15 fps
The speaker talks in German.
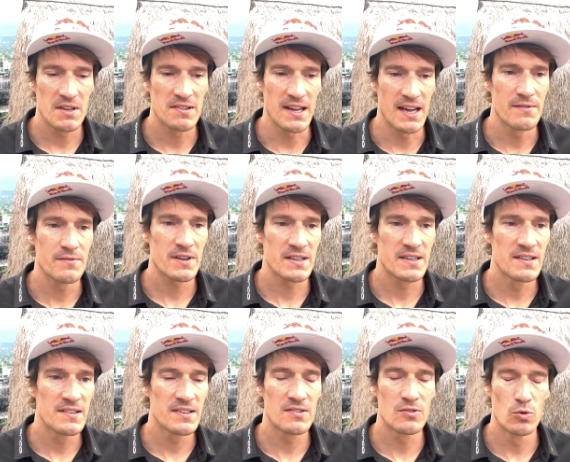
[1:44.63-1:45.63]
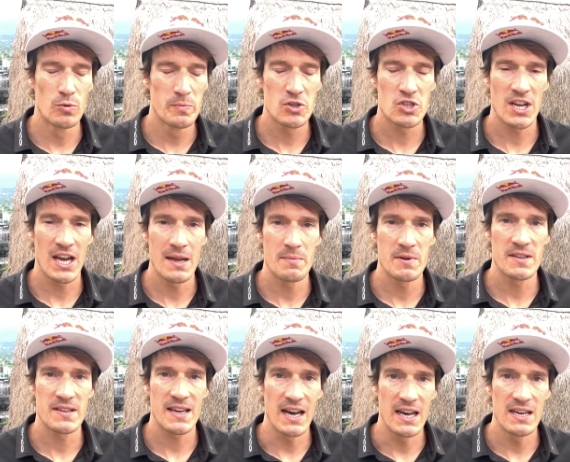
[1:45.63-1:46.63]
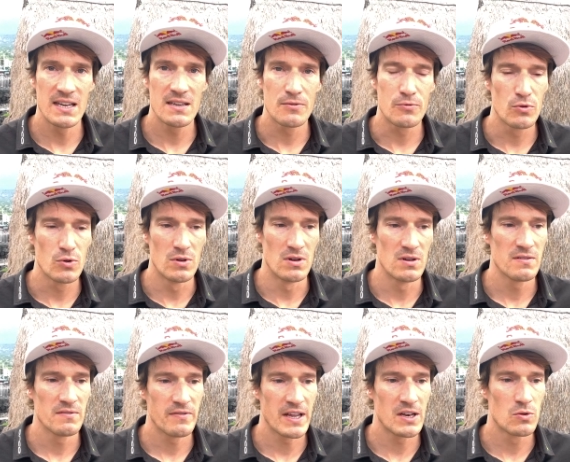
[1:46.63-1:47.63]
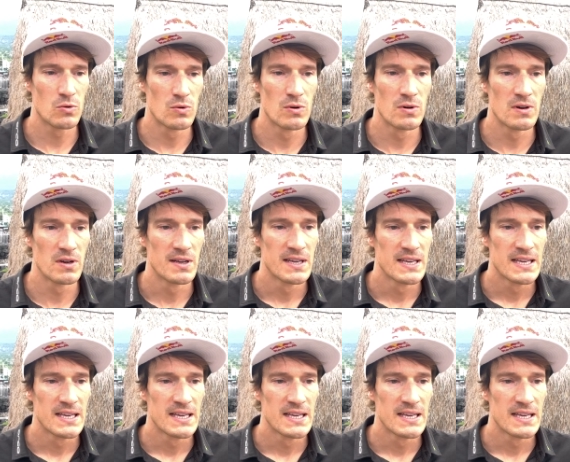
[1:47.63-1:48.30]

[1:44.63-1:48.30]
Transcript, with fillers: ist einfach dieses unbeschreiblich geile Gefühl, wenn du